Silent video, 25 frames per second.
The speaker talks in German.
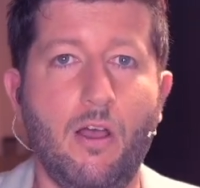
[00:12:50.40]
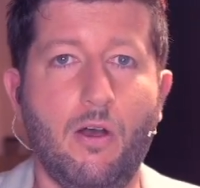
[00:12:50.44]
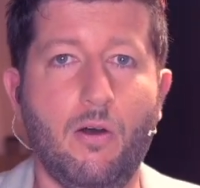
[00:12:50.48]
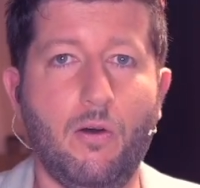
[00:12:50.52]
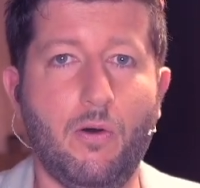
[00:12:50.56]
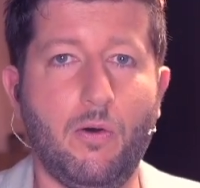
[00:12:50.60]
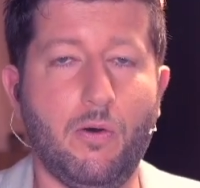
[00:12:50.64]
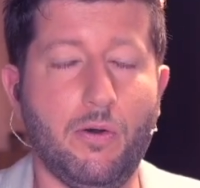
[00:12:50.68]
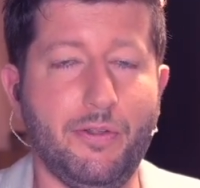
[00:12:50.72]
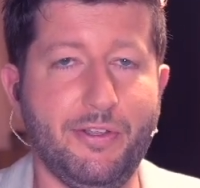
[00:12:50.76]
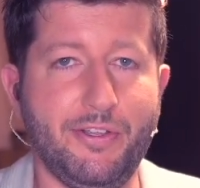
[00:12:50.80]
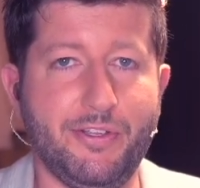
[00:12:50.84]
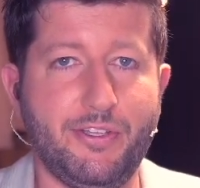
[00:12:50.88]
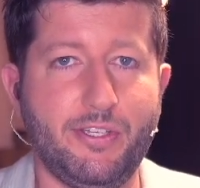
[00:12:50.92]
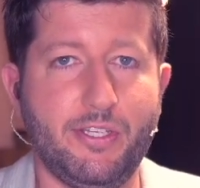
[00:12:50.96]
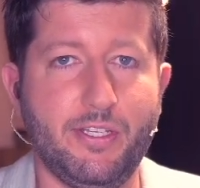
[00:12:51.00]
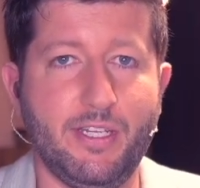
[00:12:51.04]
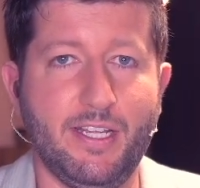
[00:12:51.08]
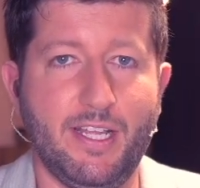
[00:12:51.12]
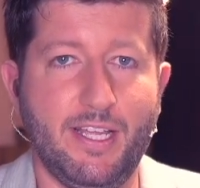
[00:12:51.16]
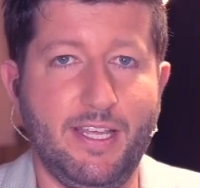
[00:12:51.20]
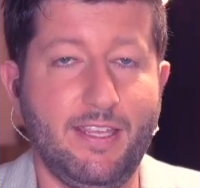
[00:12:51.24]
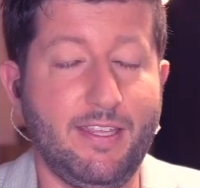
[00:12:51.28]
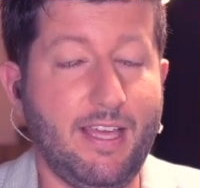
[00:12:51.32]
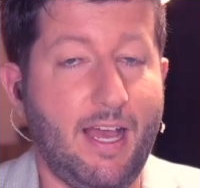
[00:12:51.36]
Und
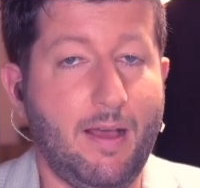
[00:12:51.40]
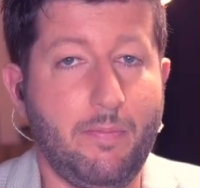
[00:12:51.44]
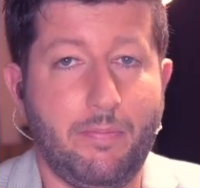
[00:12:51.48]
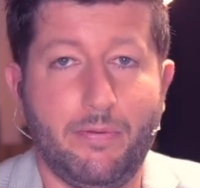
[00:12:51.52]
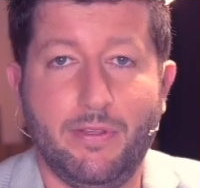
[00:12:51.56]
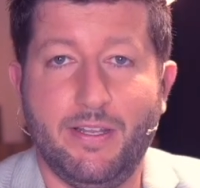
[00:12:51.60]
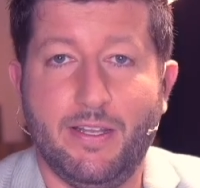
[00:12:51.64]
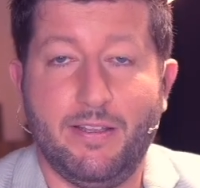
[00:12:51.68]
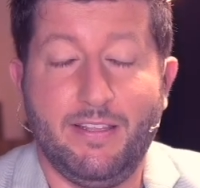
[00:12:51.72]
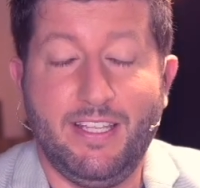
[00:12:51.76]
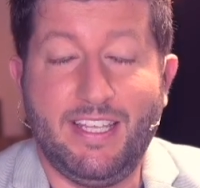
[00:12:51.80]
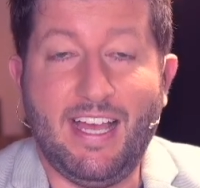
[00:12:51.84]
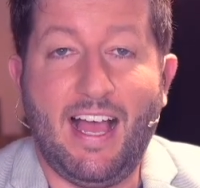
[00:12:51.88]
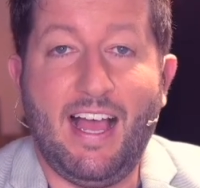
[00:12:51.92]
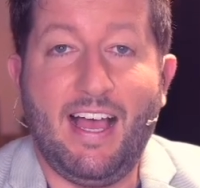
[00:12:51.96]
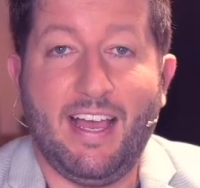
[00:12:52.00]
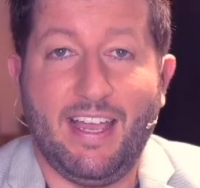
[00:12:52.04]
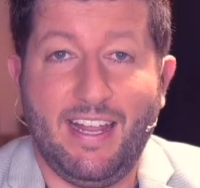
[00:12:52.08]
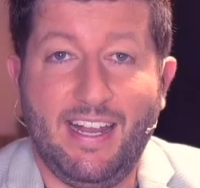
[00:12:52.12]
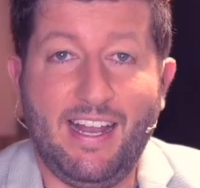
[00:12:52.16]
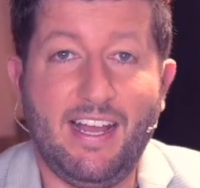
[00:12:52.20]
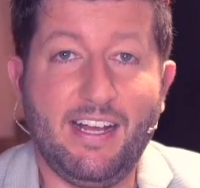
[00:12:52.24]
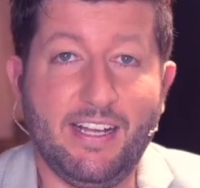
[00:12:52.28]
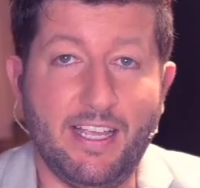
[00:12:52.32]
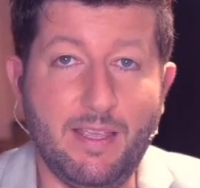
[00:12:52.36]
ich habe
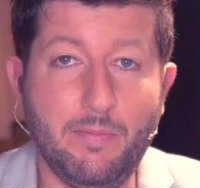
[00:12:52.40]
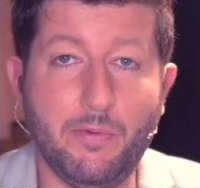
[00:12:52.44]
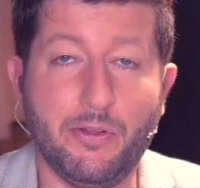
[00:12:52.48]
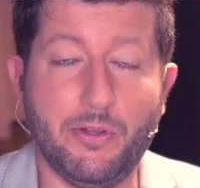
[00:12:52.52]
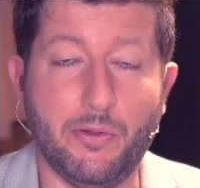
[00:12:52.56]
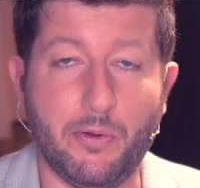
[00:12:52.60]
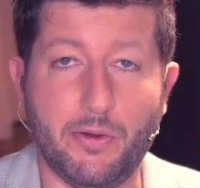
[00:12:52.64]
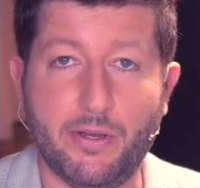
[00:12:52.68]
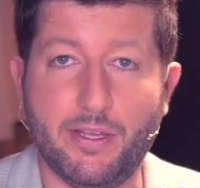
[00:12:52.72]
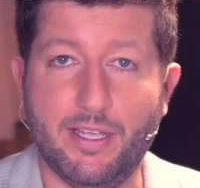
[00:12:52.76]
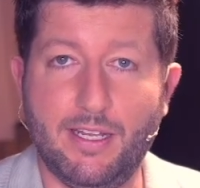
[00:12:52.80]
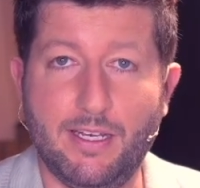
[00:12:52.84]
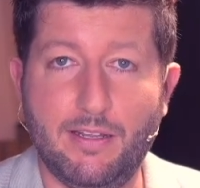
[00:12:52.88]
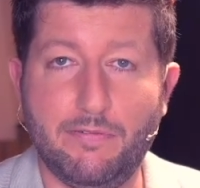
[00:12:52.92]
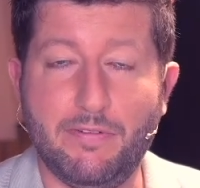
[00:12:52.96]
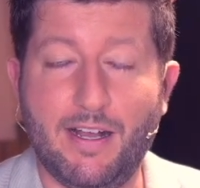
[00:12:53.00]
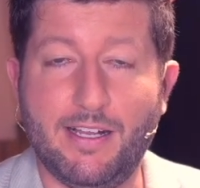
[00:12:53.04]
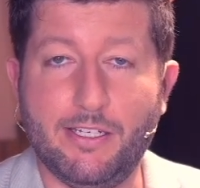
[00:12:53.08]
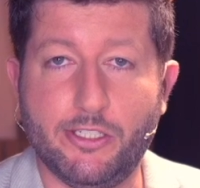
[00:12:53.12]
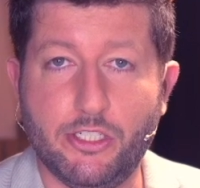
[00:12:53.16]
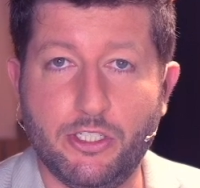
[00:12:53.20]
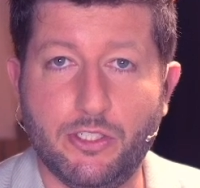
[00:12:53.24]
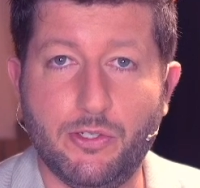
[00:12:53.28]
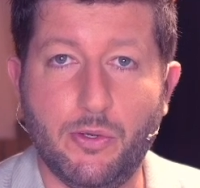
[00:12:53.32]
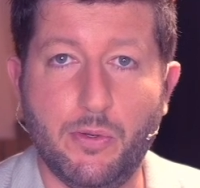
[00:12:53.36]
jahrelang immer noch in die
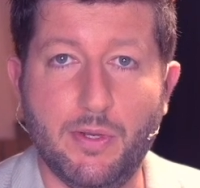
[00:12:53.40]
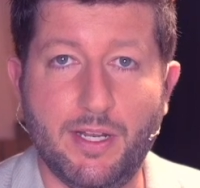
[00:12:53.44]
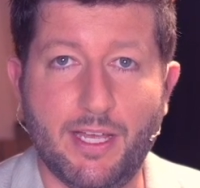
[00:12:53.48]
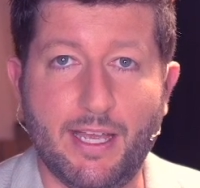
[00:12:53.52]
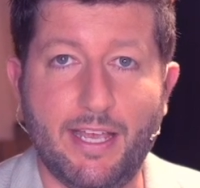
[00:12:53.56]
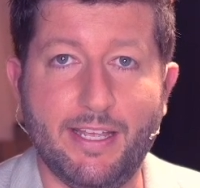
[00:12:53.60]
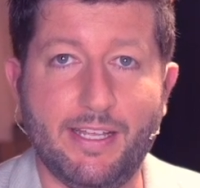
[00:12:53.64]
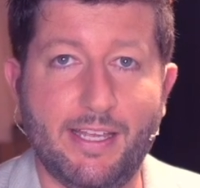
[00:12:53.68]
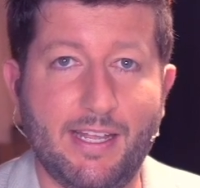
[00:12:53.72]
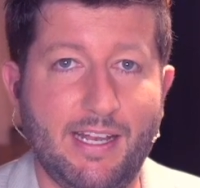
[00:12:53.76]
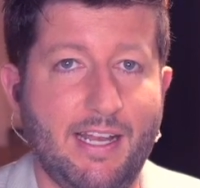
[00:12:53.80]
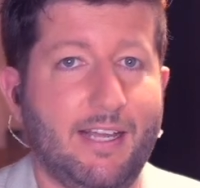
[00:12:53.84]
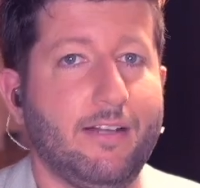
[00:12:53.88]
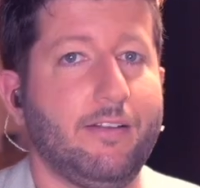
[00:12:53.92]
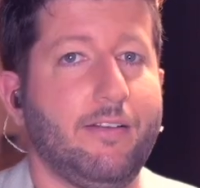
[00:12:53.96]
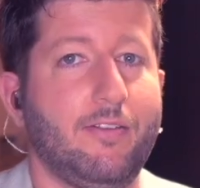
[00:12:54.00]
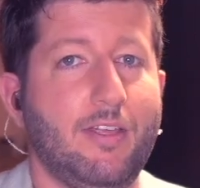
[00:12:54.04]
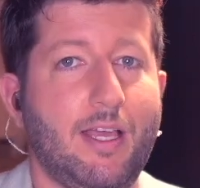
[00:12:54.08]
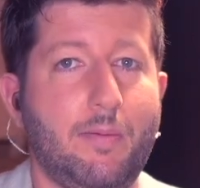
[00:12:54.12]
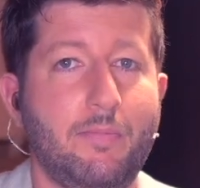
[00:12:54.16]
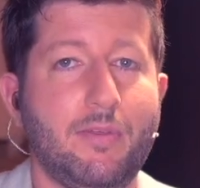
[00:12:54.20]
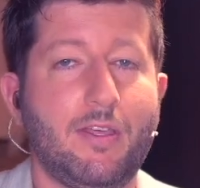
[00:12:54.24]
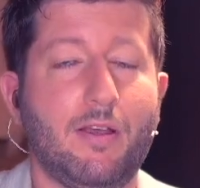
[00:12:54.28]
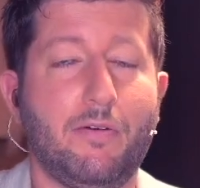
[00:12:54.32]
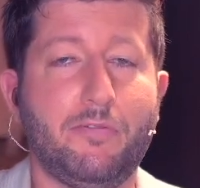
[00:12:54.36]
falschen Töne reingelangt. Ich
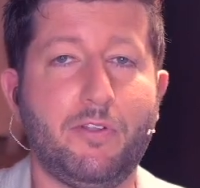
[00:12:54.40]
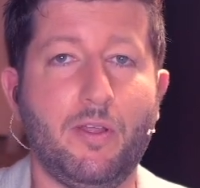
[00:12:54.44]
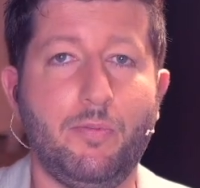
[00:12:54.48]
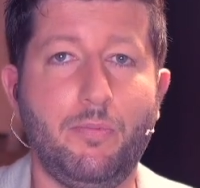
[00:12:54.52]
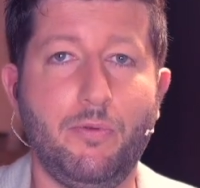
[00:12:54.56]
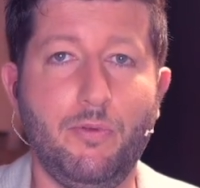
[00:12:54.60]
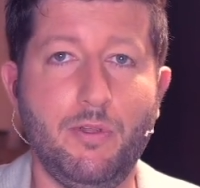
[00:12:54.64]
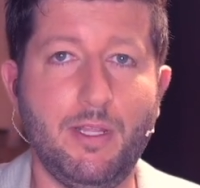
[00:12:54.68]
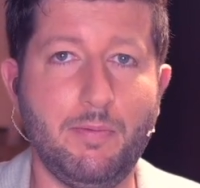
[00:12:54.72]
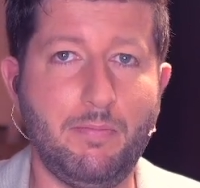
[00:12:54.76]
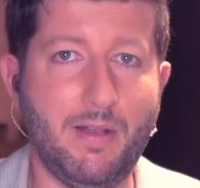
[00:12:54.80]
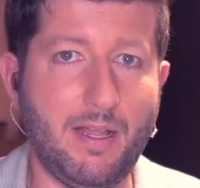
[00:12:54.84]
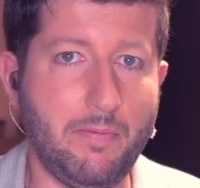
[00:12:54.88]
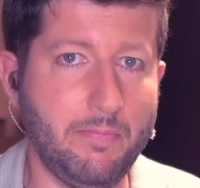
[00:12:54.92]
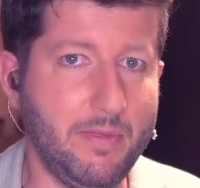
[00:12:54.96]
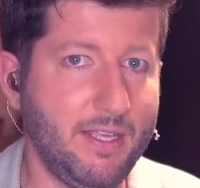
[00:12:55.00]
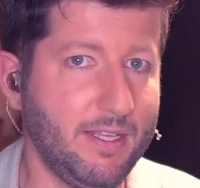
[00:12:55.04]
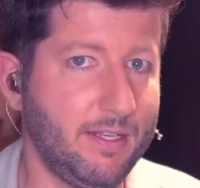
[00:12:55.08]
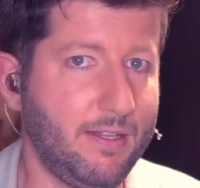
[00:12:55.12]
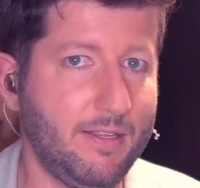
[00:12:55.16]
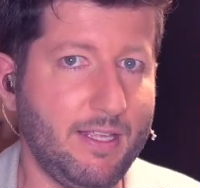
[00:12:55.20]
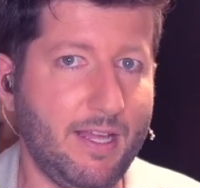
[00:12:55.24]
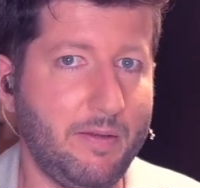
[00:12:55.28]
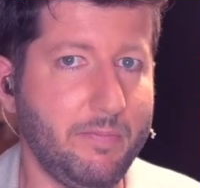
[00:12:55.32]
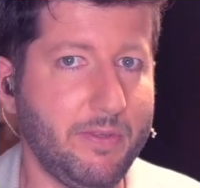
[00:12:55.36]
habe mich auf der Bühne
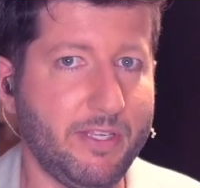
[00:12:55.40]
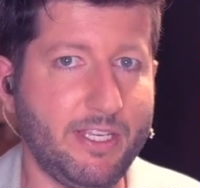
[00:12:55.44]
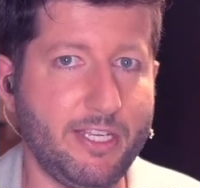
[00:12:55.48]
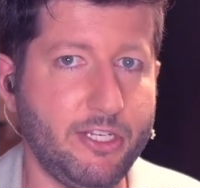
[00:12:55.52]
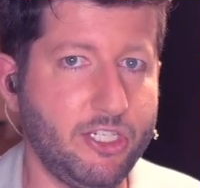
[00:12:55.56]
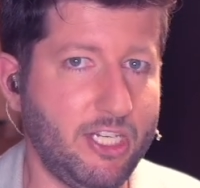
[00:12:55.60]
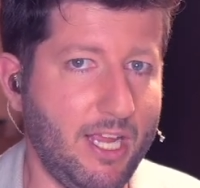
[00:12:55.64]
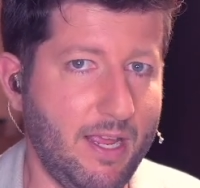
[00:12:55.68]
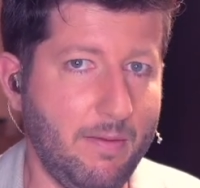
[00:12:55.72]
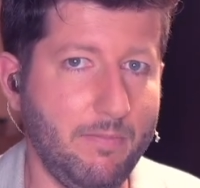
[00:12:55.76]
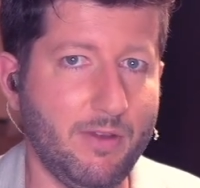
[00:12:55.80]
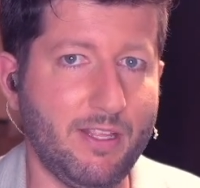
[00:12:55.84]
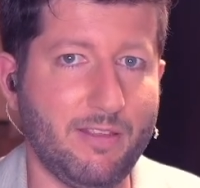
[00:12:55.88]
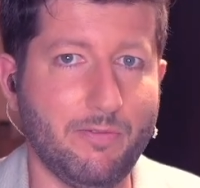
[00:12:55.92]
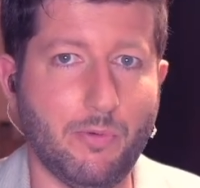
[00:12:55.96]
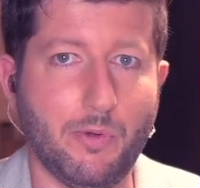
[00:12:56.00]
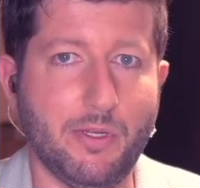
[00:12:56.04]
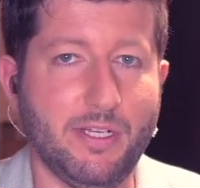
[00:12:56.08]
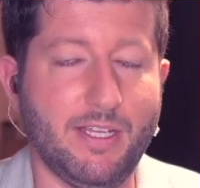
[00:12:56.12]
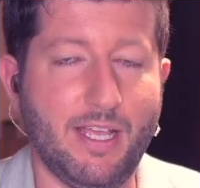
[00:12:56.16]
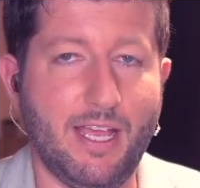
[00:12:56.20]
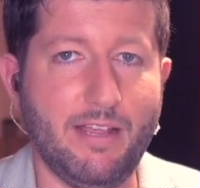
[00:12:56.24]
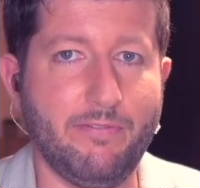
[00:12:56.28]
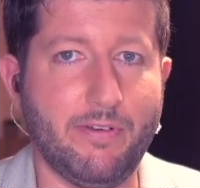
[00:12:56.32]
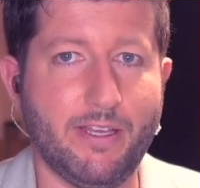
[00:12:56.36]
blamiert, ich habe mich geschämt, ich
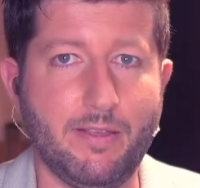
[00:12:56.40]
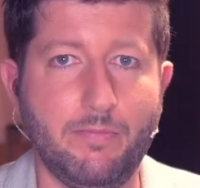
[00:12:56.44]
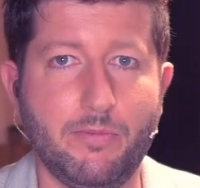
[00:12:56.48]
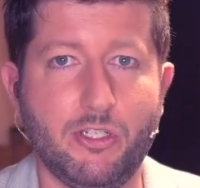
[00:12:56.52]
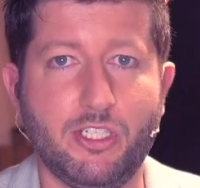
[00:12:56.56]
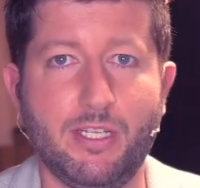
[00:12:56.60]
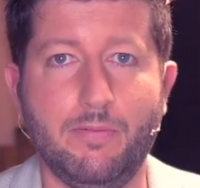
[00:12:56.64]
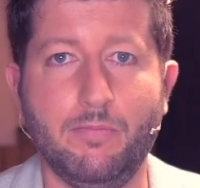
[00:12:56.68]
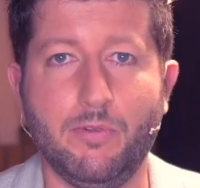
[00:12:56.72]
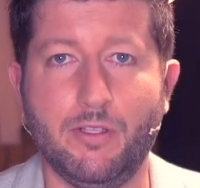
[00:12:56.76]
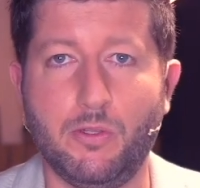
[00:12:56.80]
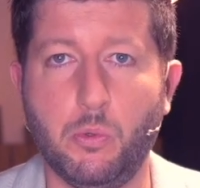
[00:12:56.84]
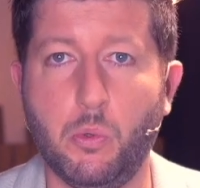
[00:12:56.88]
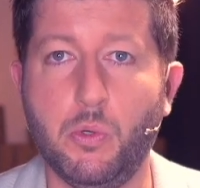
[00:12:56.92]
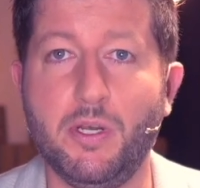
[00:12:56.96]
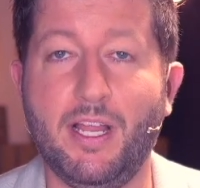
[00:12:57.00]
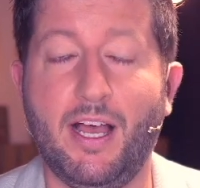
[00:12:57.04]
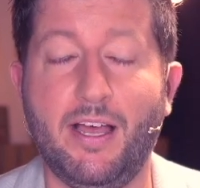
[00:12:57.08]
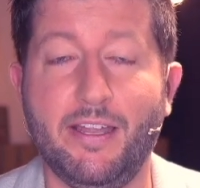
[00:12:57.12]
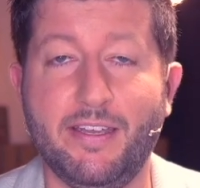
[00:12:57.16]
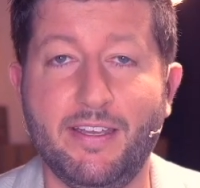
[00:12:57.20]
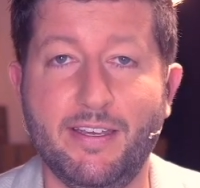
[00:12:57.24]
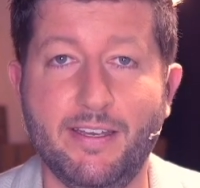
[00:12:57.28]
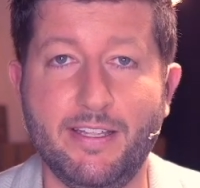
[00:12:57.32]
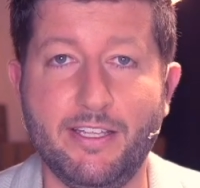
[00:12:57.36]
wollte einfach in bestimmten
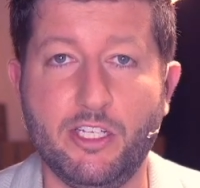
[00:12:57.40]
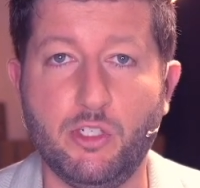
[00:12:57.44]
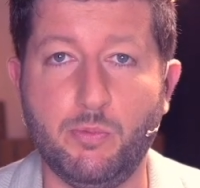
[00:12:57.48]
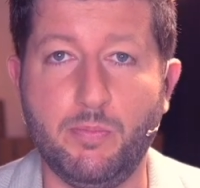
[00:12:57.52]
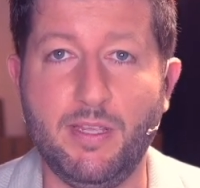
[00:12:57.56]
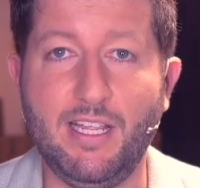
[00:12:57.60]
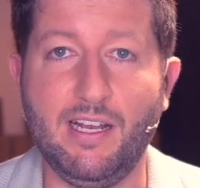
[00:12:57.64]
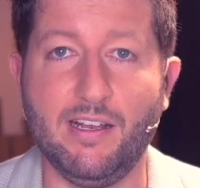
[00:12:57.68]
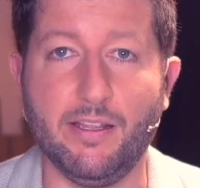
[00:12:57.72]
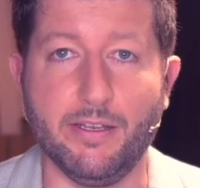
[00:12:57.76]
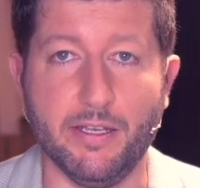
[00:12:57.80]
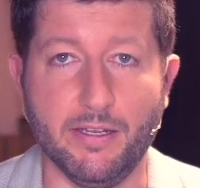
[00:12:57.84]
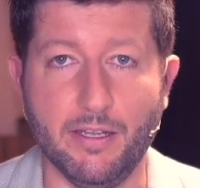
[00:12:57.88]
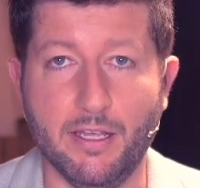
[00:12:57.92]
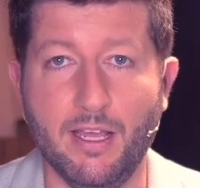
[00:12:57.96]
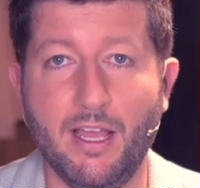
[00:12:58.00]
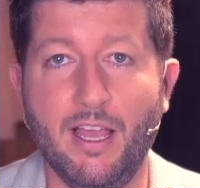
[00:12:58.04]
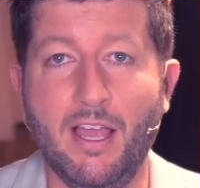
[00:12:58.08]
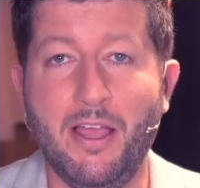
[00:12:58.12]
Tonarten nicht spielen.